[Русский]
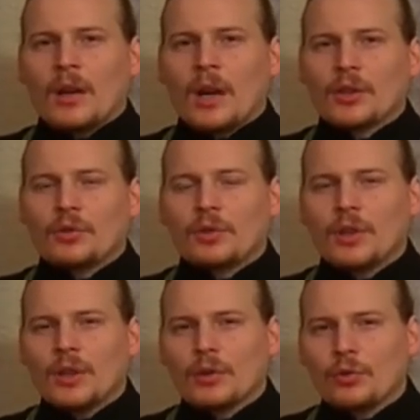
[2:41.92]

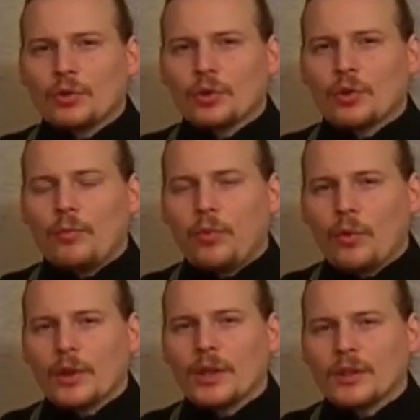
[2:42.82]
ощутил то, что
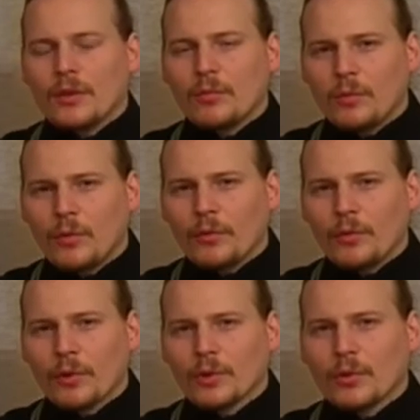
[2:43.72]
Бог есть любовь,
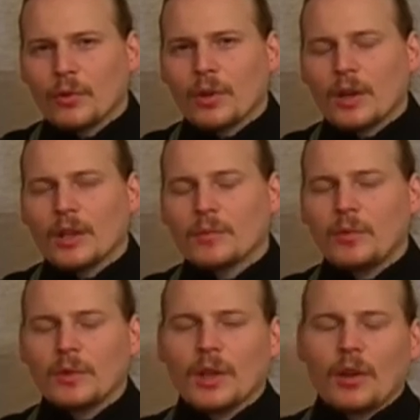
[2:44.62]
что
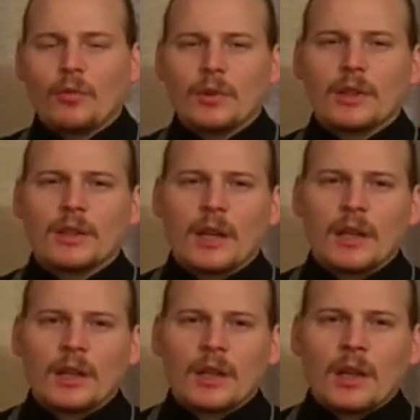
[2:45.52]
Господь находится
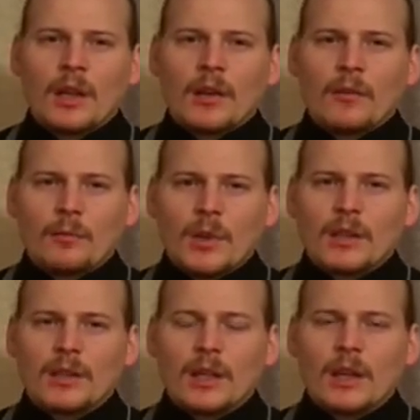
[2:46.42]

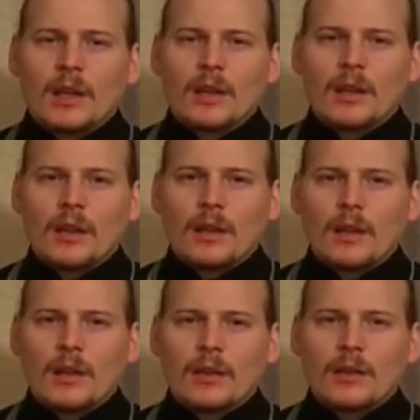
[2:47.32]
вместе,
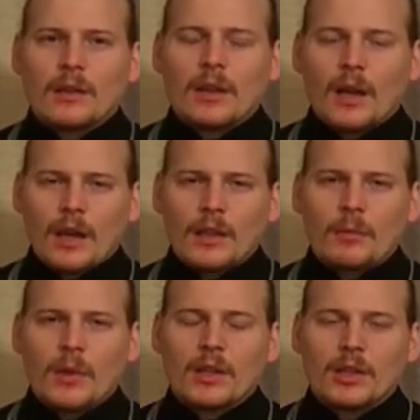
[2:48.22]
рядом
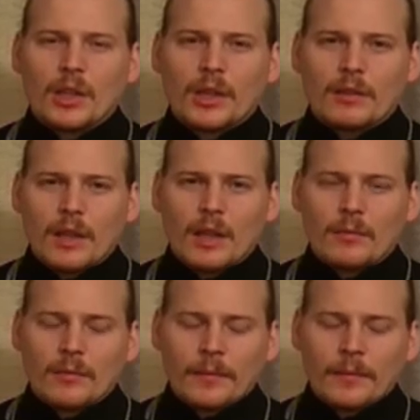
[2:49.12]
с человеком.